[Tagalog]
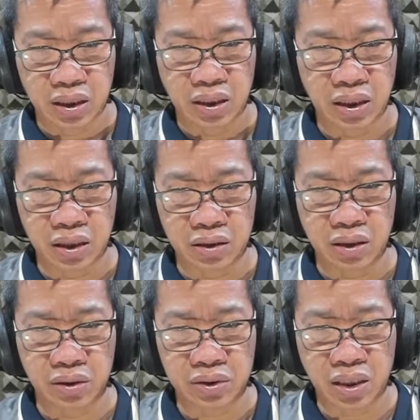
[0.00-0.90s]
Ilan
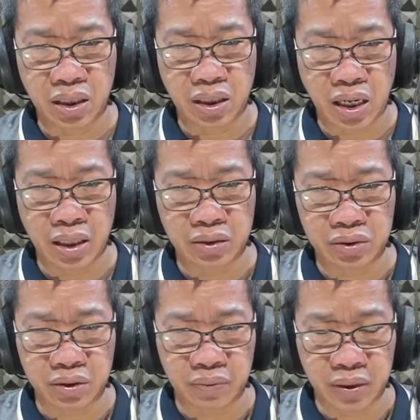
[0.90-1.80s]
daw sa ayon
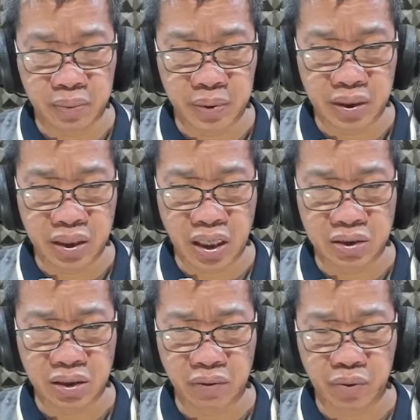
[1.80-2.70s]
sa Philippine
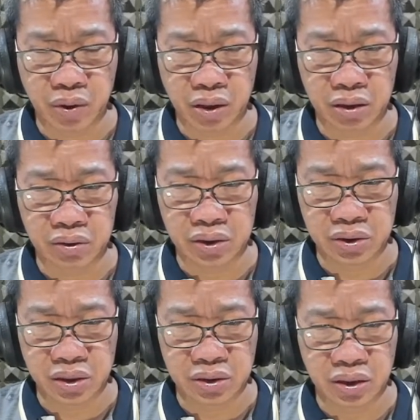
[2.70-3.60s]
Council for Health
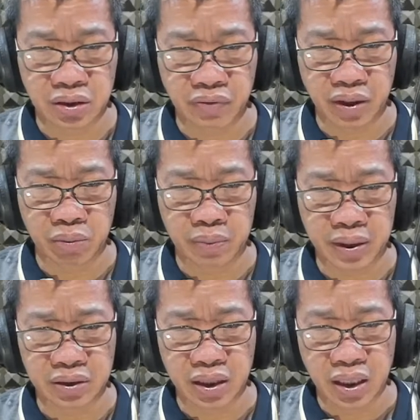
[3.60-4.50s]
Research and
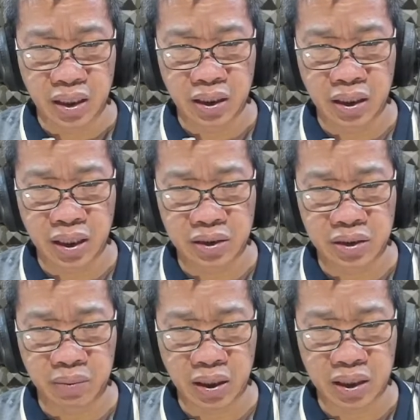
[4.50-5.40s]
Development, ilan
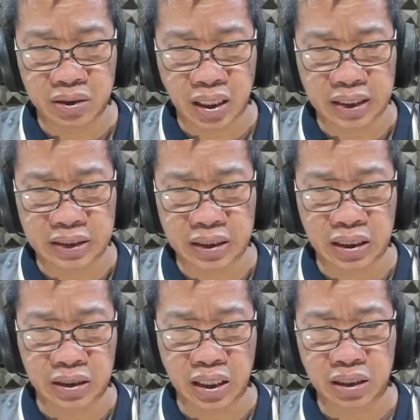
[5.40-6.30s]
sa mga sakit
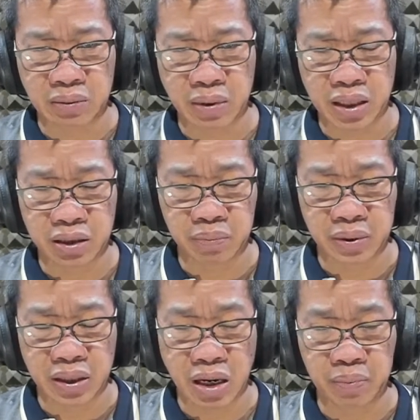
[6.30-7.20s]
na tinatamaan ng
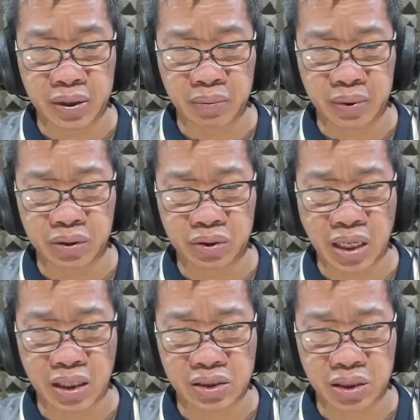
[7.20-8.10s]
ang Pilipino
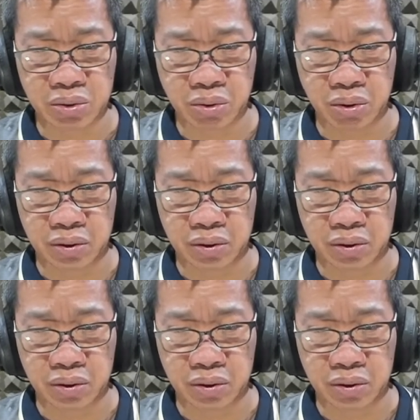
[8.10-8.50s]
dahil sa dugo